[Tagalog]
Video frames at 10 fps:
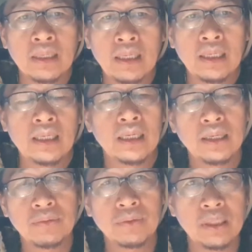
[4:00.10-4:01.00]

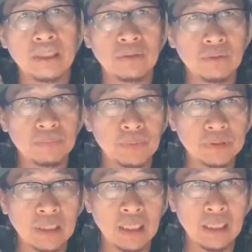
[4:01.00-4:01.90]
ilayunin eh, niyo po
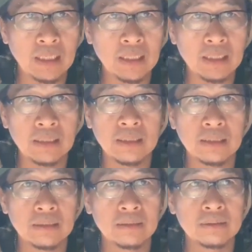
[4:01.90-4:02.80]
sa
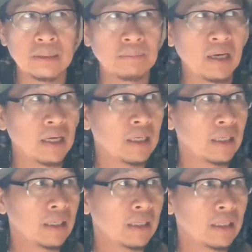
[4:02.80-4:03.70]
sa mga
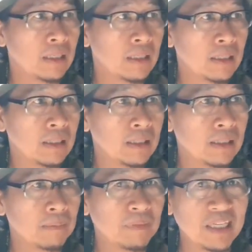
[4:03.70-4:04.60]

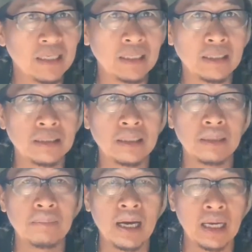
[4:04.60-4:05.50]
may init na
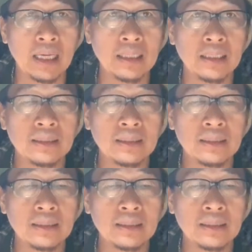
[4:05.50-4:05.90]
bagay